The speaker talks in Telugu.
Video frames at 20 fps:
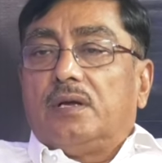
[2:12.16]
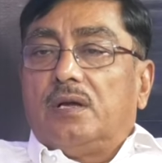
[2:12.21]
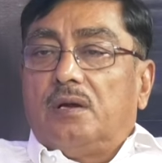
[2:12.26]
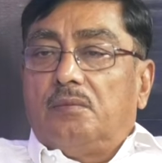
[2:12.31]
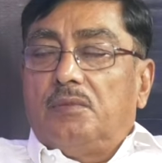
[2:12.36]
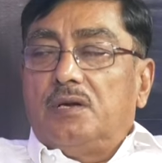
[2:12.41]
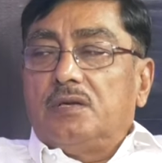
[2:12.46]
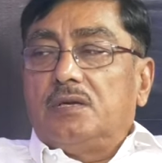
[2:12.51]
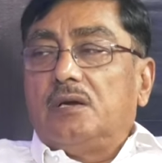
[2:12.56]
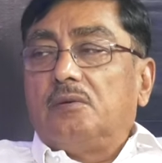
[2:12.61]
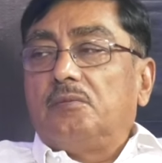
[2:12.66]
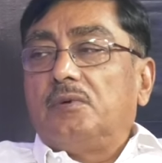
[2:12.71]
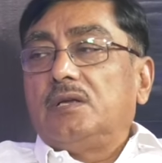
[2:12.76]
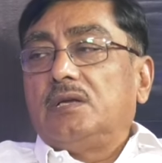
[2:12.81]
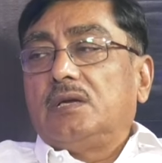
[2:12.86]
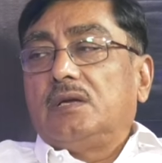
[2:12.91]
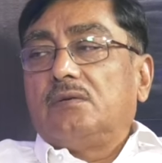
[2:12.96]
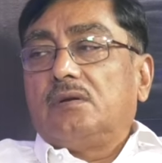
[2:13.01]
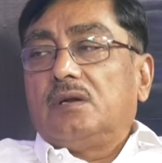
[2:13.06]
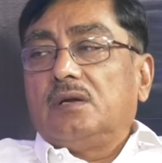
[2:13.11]
కమ్మ
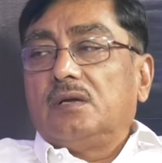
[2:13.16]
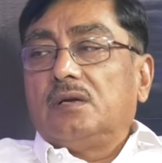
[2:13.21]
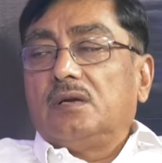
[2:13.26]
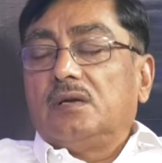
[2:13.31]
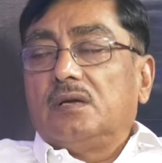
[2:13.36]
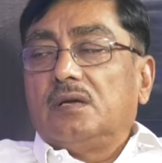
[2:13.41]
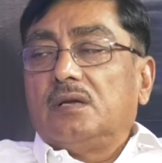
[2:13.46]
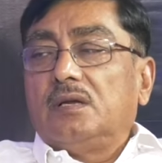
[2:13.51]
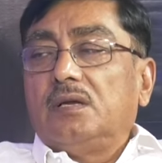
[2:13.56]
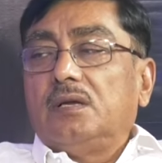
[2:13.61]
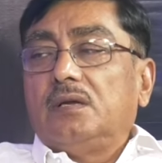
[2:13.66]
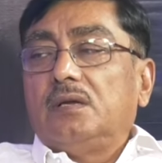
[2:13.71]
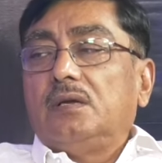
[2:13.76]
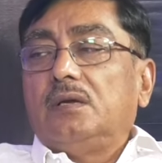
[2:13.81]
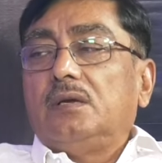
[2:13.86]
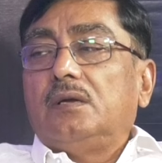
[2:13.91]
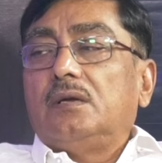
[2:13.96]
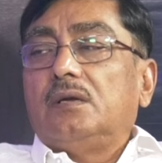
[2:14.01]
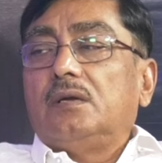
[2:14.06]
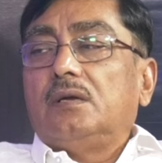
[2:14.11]
సామాజిక వర్గం కానీ
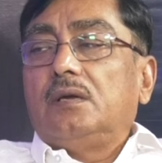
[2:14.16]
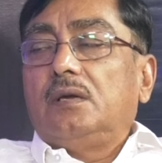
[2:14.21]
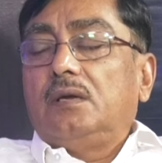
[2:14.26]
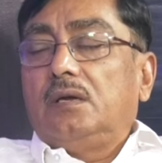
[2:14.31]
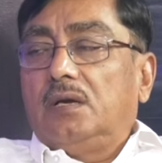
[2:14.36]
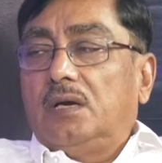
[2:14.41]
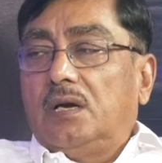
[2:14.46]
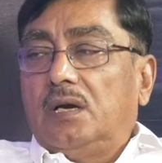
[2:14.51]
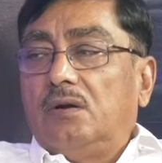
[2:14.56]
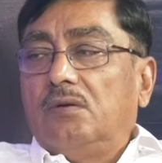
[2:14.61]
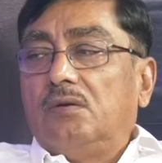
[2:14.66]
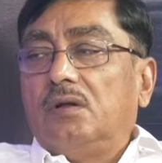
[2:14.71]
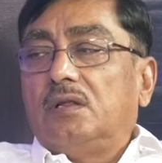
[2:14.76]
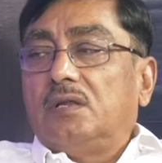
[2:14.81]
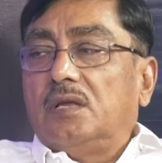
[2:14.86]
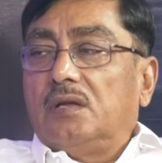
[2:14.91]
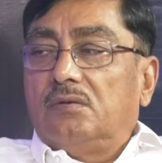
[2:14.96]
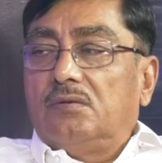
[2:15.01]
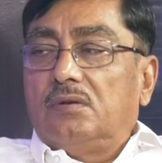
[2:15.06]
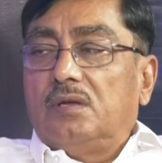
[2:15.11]
ఇక్కడున్న
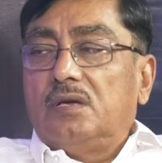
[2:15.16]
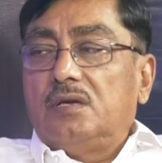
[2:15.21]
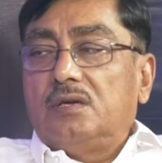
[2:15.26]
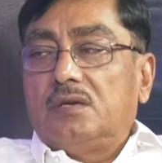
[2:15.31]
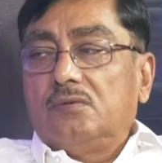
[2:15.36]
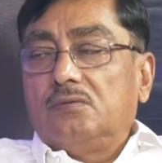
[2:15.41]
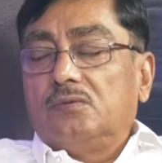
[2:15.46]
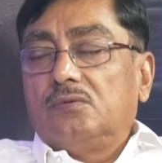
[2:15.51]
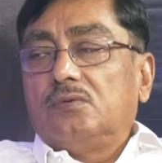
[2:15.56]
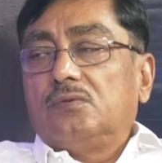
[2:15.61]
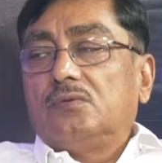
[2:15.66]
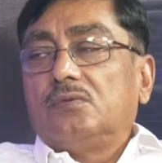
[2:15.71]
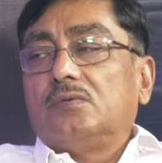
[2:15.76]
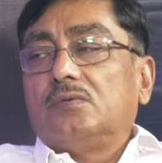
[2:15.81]
తెలుగుదేశము